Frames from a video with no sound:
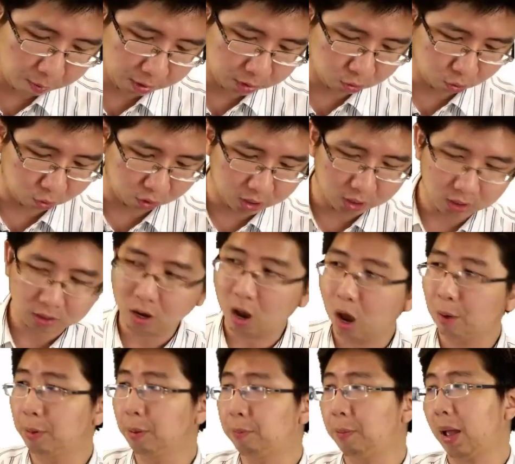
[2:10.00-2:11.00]
สูงขึ้นก็
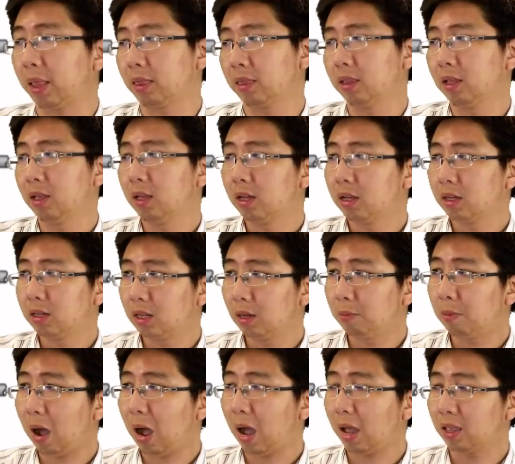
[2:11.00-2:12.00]
เอามาปั่นเทอร์
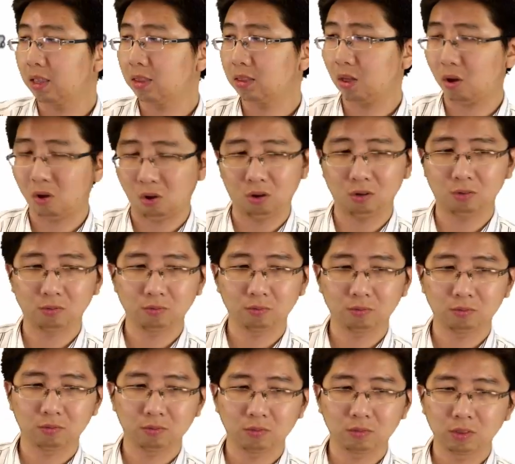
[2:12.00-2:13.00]
ไบน์ต่อ
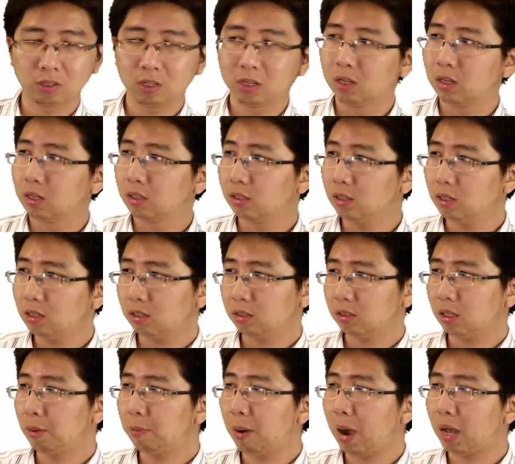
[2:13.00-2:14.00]
ซึ่ง
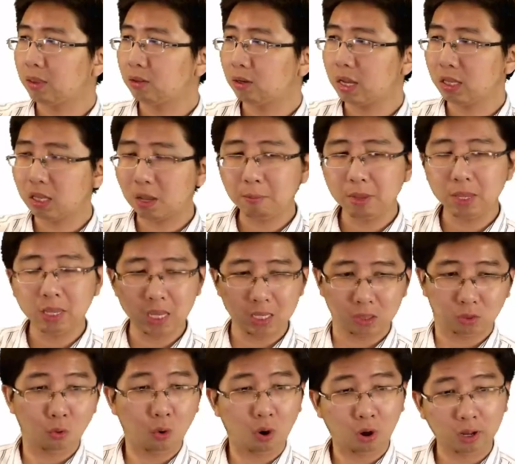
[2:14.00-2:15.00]
เทอร์ไบน์ตัวนี้จะมีกี่
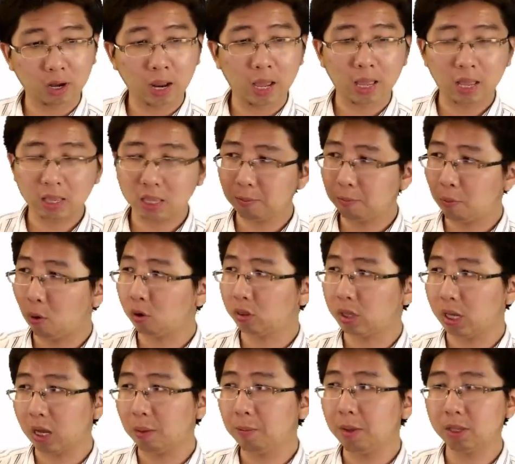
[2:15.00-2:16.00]
ตัวก็ได้ อาจจะปกติ
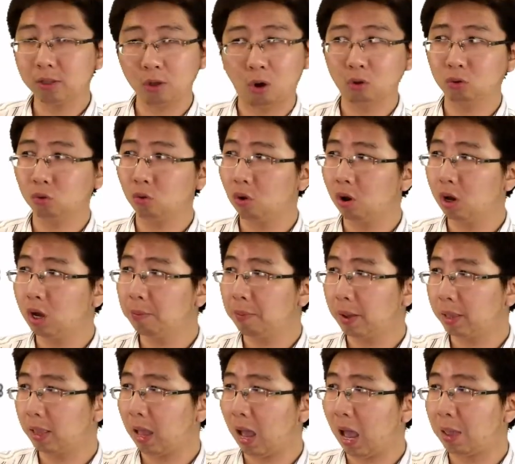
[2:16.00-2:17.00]
ก็มี 2 ตัวคือเป็
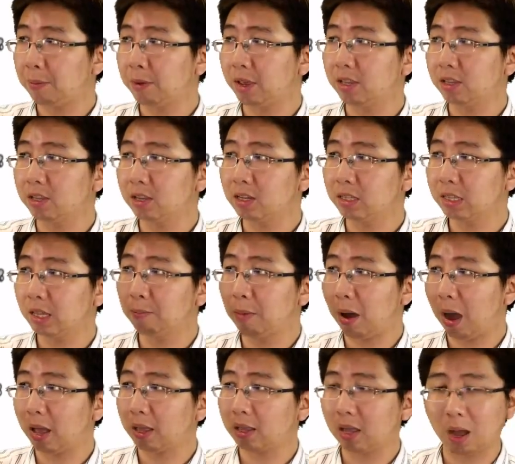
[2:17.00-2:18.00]
นไฮเพ p r เชอร์เทอร์
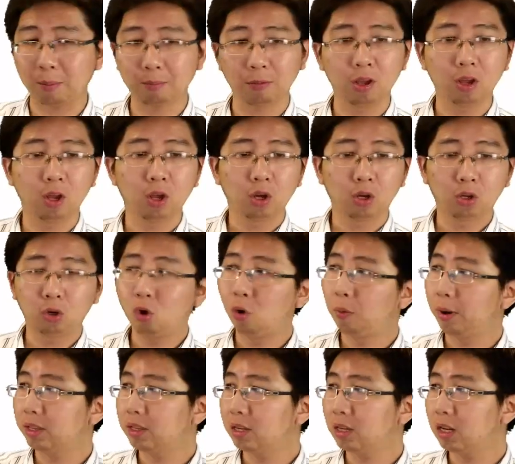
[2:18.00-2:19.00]
บายกับโล์เพ
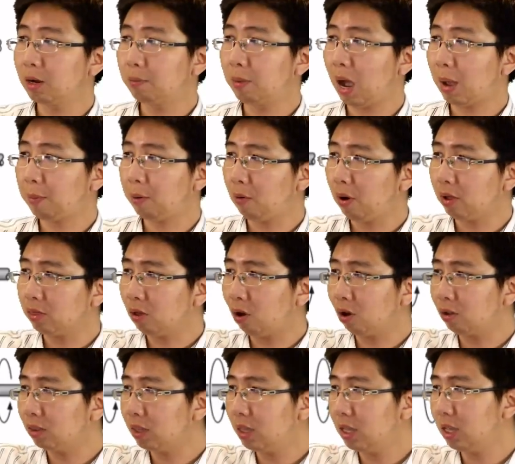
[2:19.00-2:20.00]
p r เชอร์เทอร์บายเพราะว่าตอน
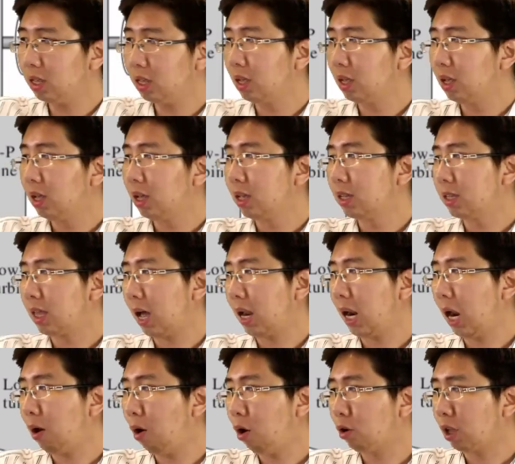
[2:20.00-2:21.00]
ที่สาร
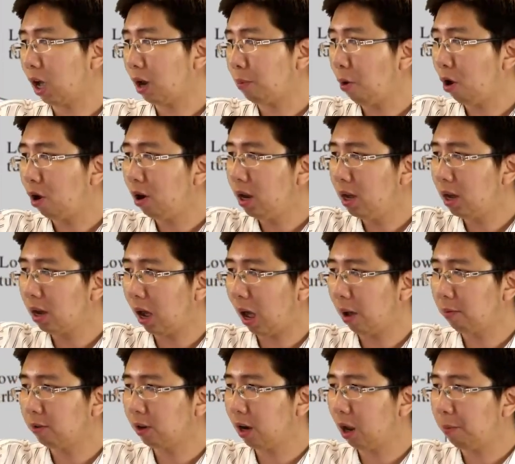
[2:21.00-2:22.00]
เราออกจากบอยเลอร์ครั
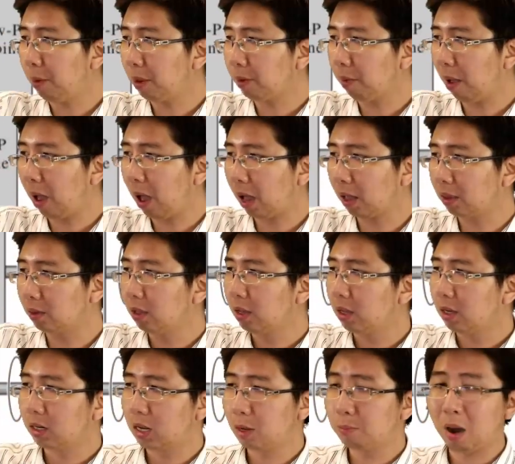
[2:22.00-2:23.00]
บเสร็จแล้วมันผ่าน
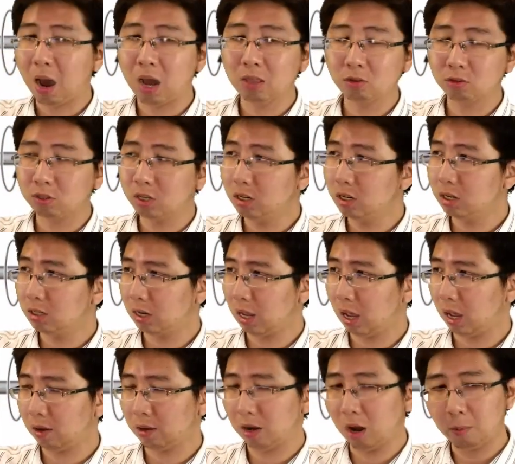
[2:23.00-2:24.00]
ทอร์บายตัวที่1เนี่
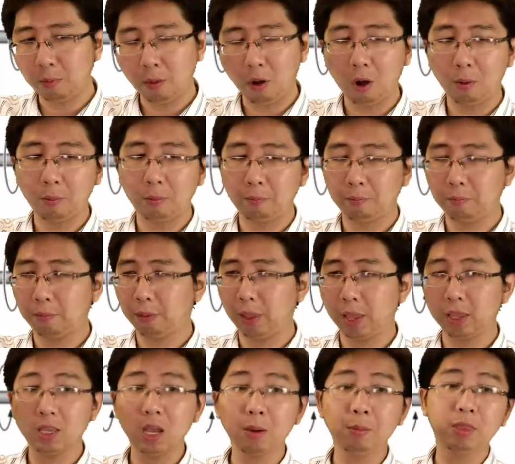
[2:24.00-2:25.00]
ย แล้วพอเพ
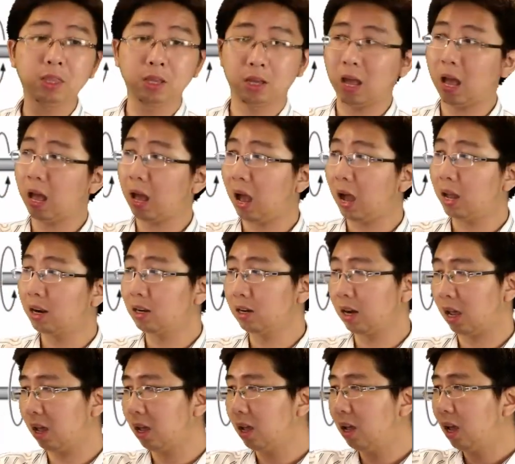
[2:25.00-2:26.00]
เชอร์มันถึงค่าค่าหนึ่ง
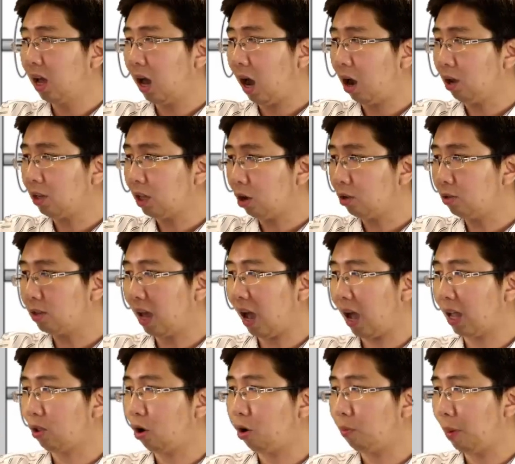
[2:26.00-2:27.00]
เนี่ยเขาจะเอาสา
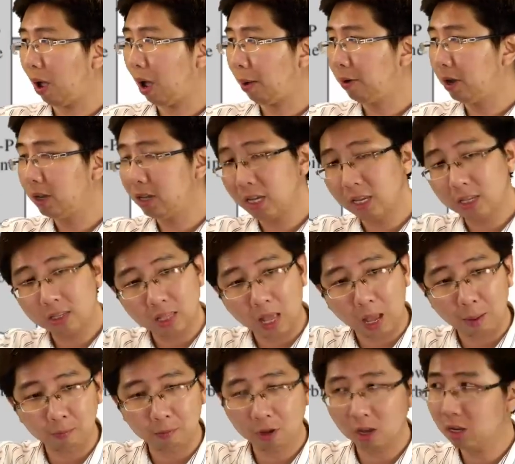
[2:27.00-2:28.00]
รออกมาเพื่อฮีท
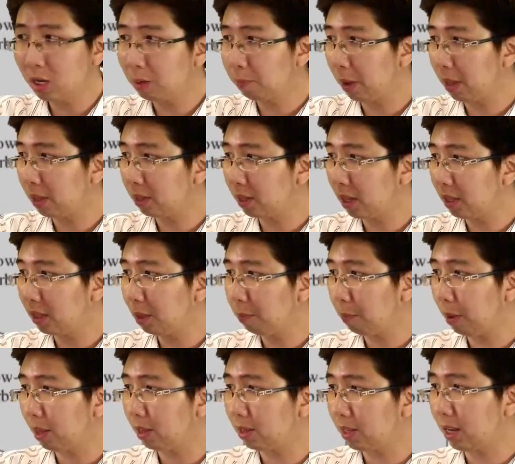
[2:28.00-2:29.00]
ซ้ำก็คือเป็นเส้นที่
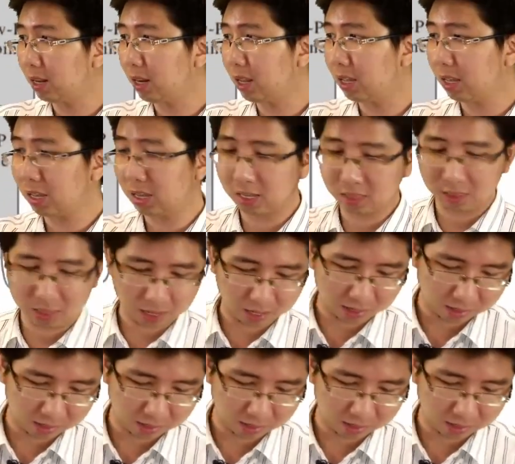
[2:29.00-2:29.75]
เป็นเส้นรีฮีทเนี่ย